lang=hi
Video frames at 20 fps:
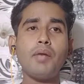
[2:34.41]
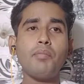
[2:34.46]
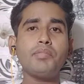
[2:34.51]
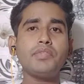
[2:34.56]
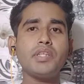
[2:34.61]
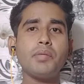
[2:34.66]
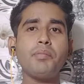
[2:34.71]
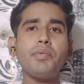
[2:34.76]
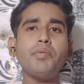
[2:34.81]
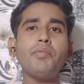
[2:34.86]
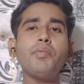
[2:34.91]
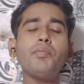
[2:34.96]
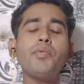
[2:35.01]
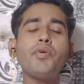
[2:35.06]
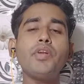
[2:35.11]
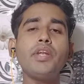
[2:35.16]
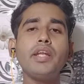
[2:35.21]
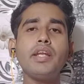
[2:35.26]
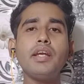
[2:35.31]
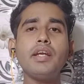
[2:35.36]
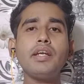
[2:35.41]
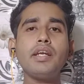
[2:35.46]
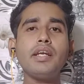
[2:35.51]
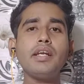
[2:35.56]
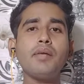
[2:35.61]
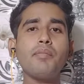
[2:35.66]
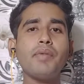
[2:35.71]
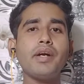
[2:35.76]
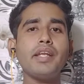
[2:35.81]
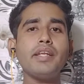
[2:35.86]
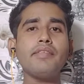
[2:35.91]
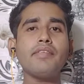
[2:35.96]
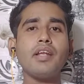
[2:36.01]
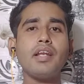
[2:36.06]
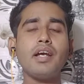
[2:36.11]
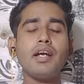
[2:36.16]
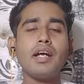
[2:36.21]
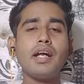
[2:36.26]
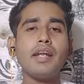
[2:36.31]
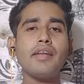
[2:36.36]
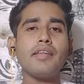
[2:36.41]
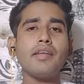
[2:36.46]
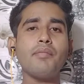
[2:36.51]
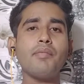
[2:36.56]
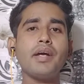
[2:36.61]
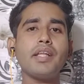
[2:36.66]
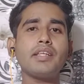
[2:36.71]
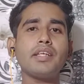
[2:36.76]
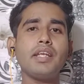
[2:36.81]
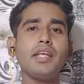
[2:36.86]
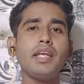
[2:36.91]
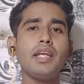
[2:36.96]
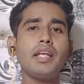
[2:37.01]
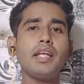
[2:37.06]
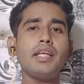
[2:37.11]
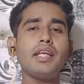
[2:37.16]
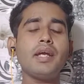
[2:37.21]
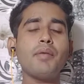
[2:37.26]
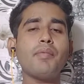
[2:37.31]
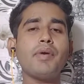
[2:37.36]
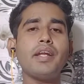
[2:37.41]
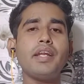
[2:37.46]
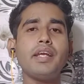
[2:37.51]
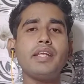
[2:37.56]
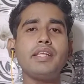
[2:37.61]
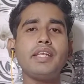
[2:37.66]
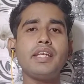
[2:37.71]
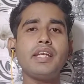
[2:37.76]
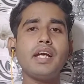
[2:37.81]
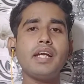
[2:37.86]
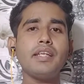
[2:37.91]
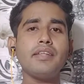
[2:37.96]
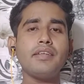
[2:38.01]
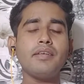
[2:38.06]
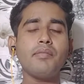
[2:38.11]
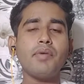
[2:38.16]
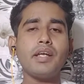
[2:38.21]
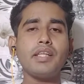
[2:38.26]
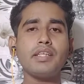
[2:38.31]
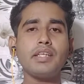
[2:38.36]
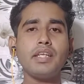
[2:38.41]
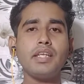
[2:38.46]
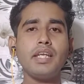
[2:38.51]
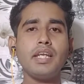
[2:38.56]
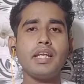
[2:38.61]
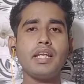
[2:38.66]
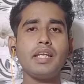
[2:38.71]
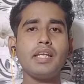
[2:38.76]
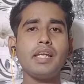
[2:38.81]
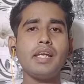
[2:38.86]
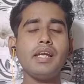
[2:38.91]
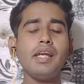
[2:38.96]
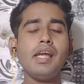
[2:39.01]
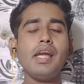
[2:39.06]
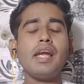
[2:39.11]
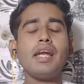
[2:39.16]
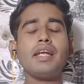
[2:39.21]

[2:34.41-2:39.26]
आप जब भी वो बोले ना कि हमारे सलाहकार से बात करने के लिए हमारे अधिकारी से बात करने के लिए